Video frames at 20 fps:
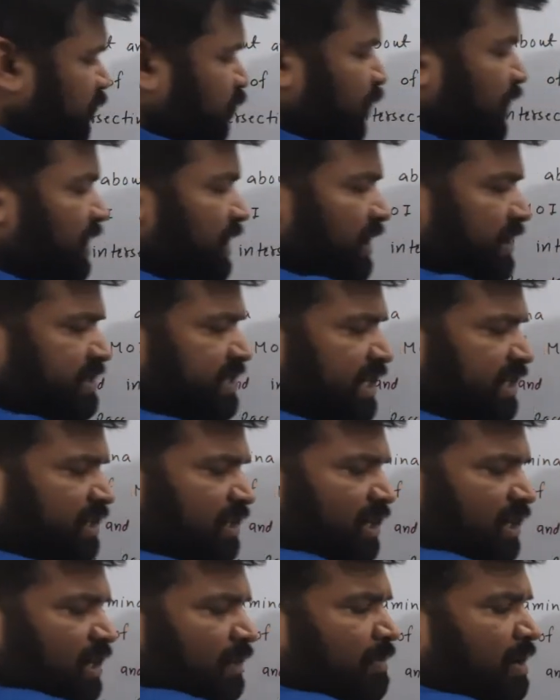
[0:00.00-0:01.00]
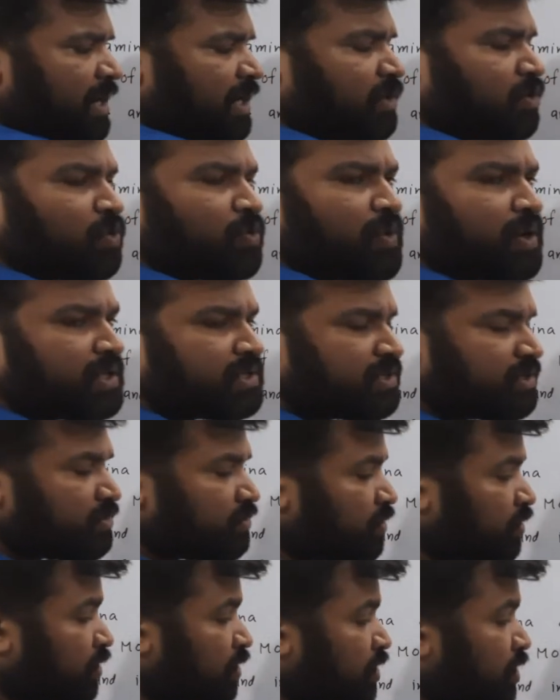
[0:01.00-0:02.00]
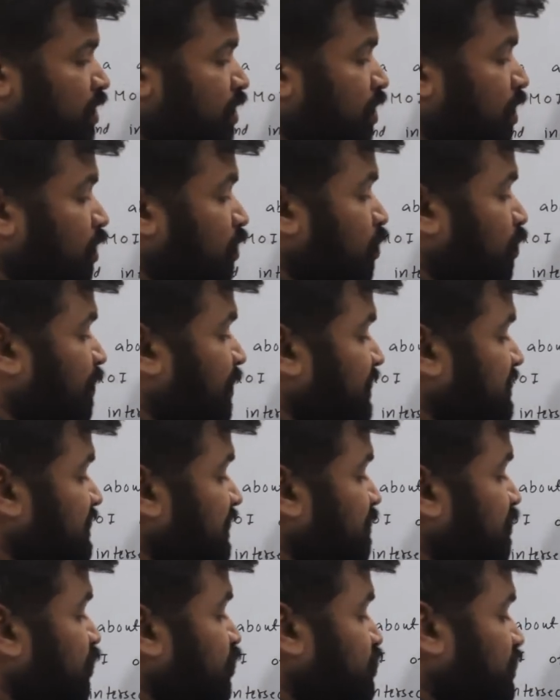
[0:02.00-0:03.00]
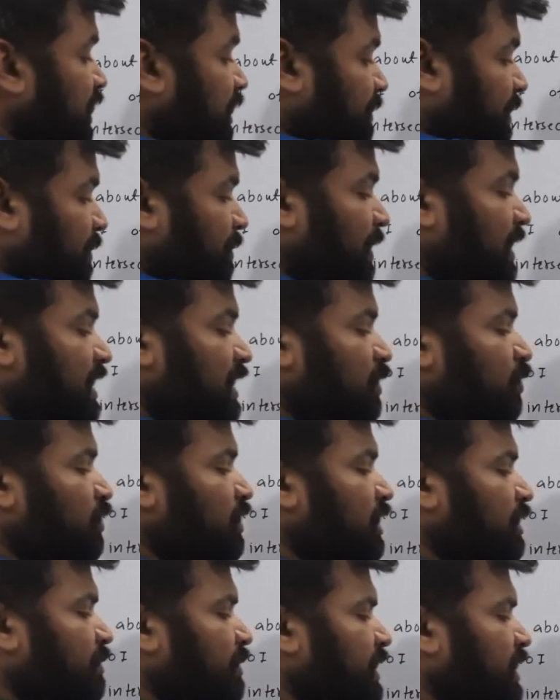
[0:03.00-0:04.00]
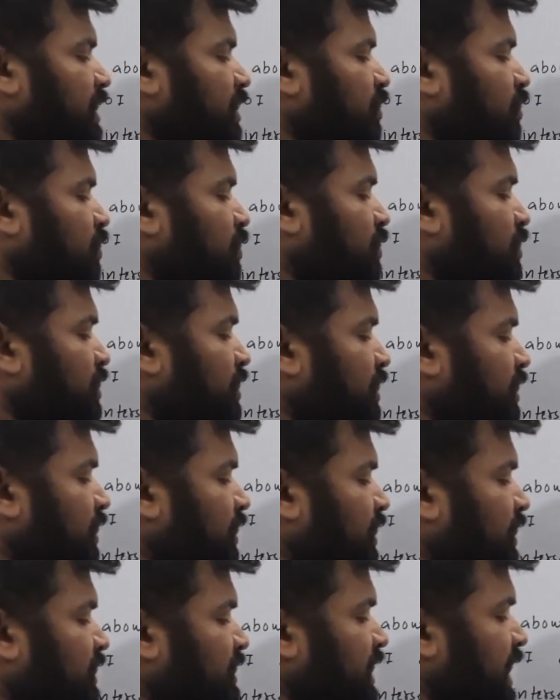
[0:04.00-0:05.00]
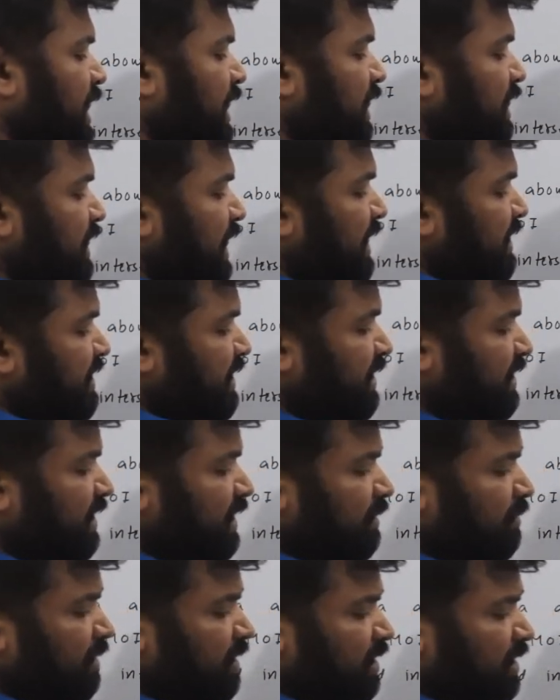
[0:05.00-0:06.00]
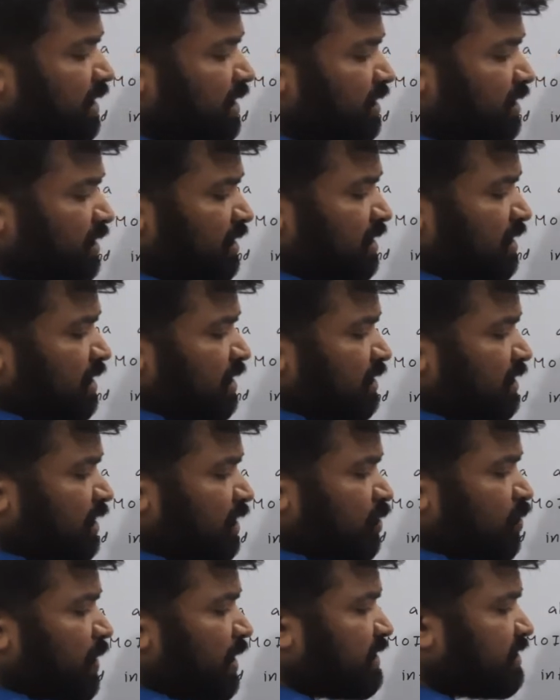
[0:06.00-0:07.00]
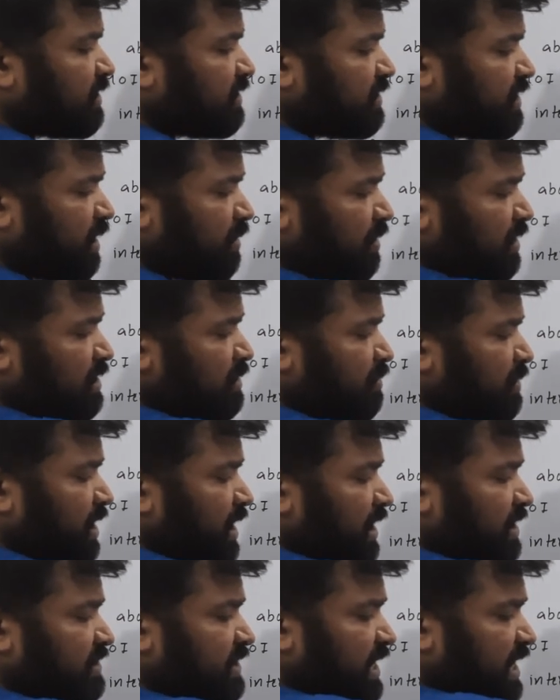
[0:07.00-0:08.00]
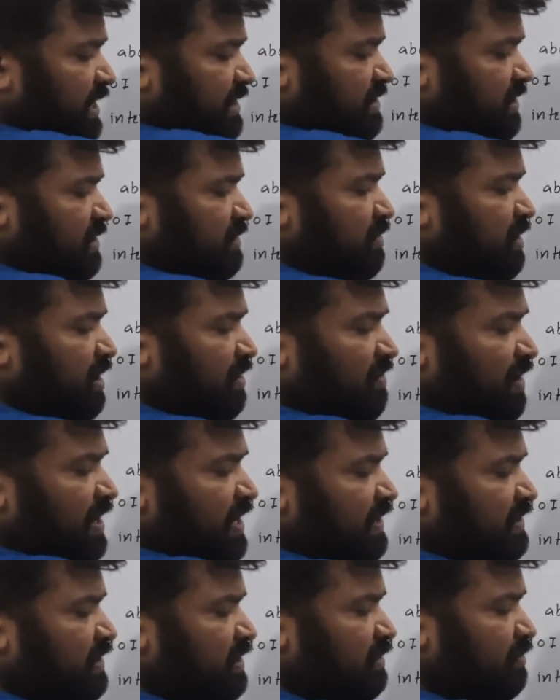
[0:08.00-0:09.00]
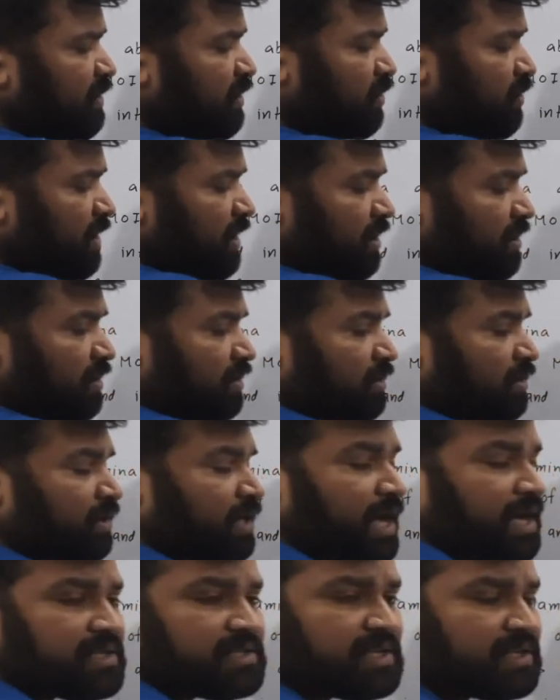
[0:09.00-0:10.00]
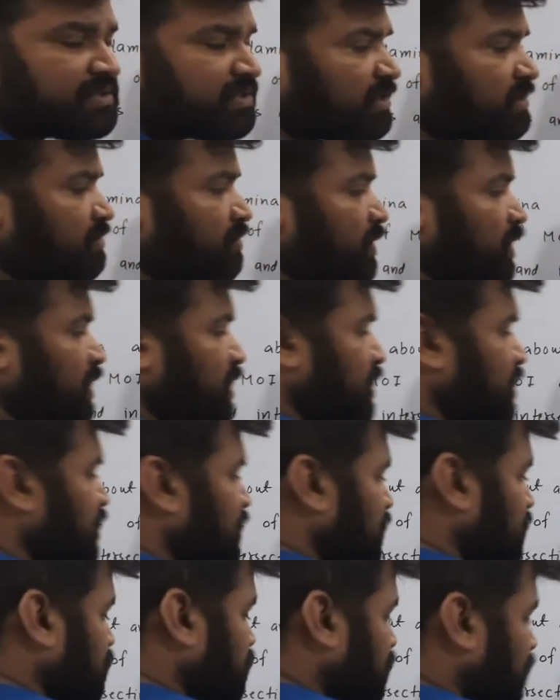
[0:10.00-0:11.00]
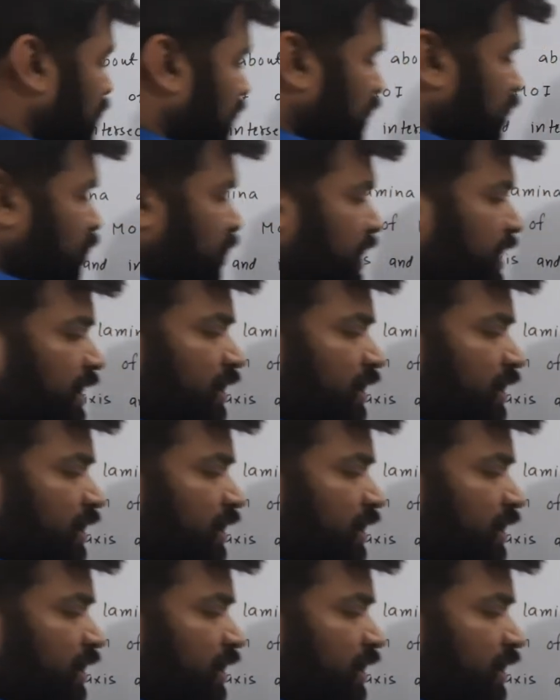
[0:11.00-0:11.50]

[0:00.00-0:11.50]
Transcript: इंटरसेक्ट कर रहा है बाकी दोनों एक्सिस को और ऊपर से म्यूचुअली परपेंडिकुलर भी है देखो ये एंगल 90 डिग्री बन रहा है तीनों एक्सिस के बीच में एक जेड एक्सिस में एक वाई एक्सिस में तो एक एक्स एक्सिस में तो अकॉर्डिंग